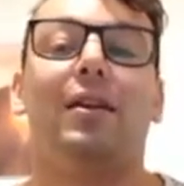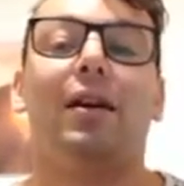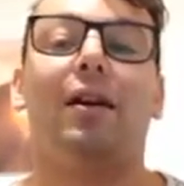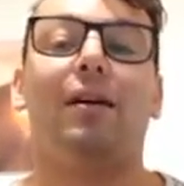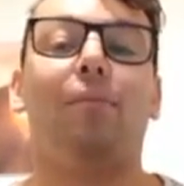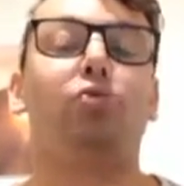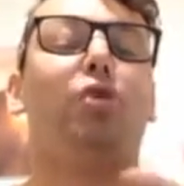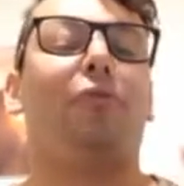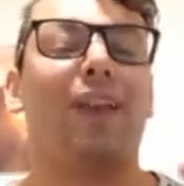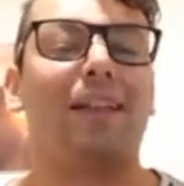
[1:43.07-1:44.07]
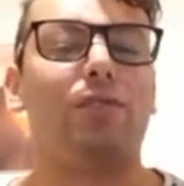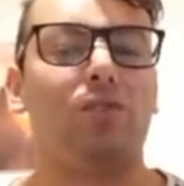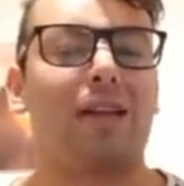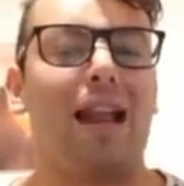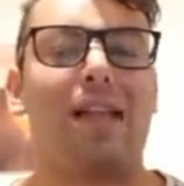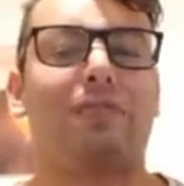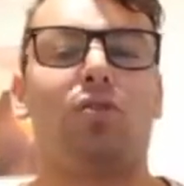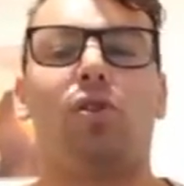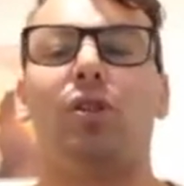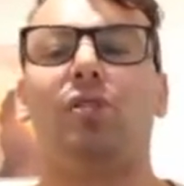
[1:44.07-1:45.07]
eh, molto freddo tra
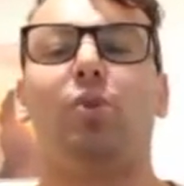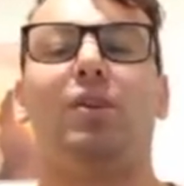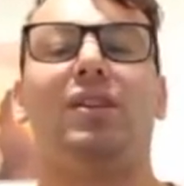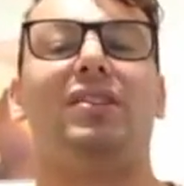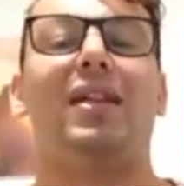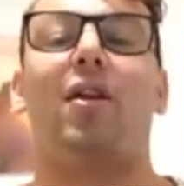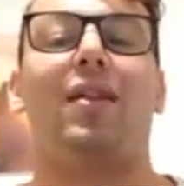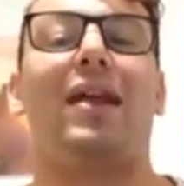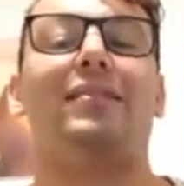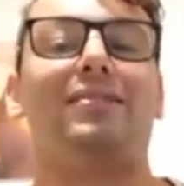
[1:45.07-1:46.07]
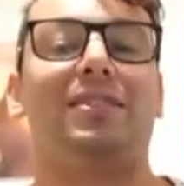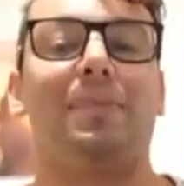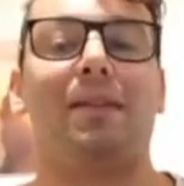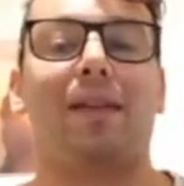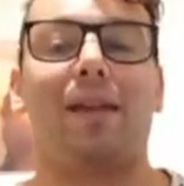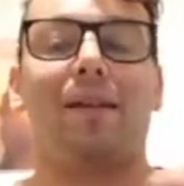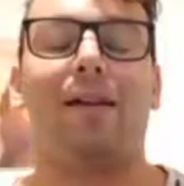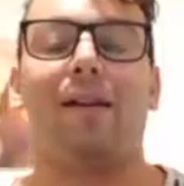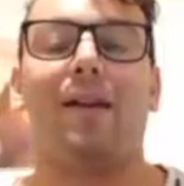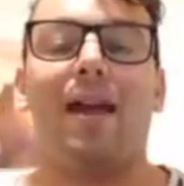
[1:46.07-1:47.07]
l'altro il tweet di De Laurentiis
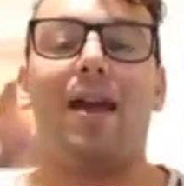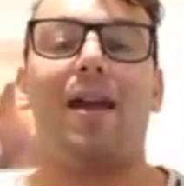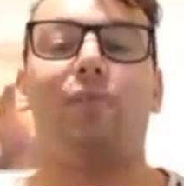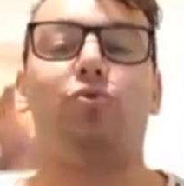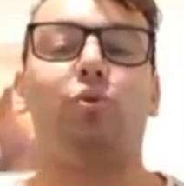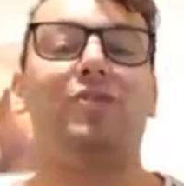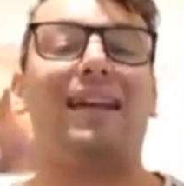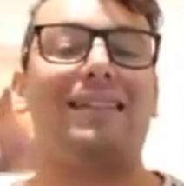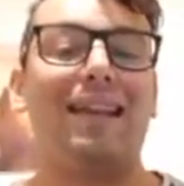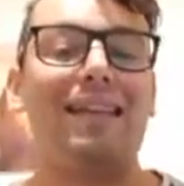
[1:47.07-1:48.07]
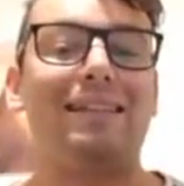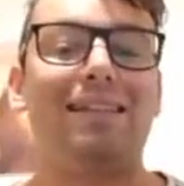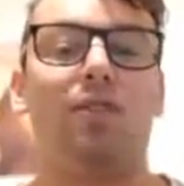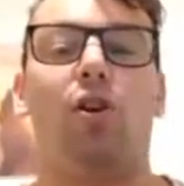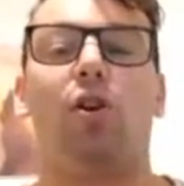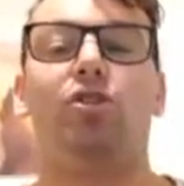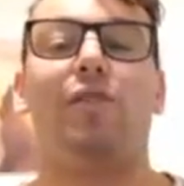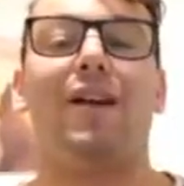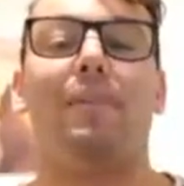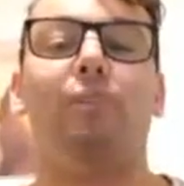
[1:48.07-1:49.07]
perché è un tweet analitico
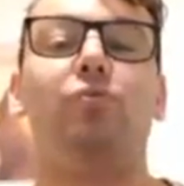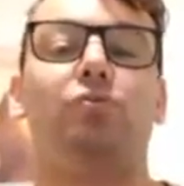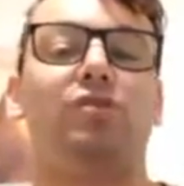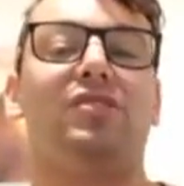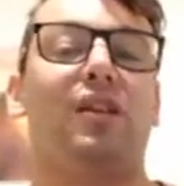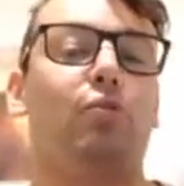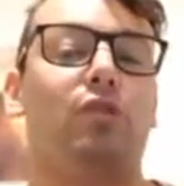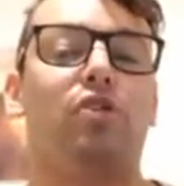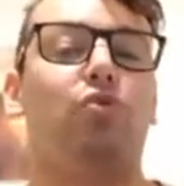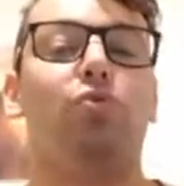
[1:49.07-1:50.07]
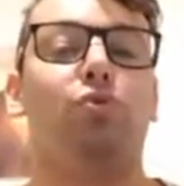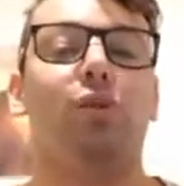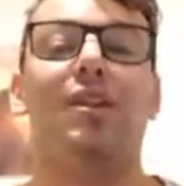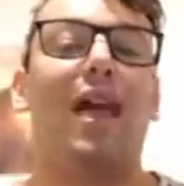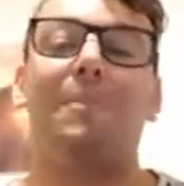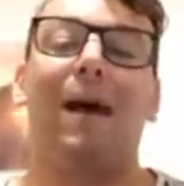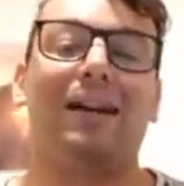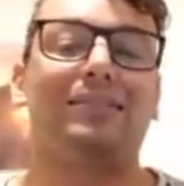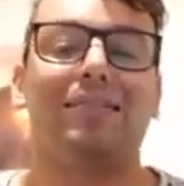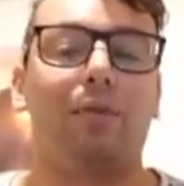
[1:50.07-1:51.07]
dove appunto si saluta Giuntoli e
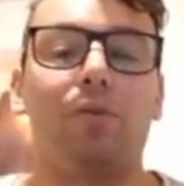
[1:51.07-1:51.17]
basta,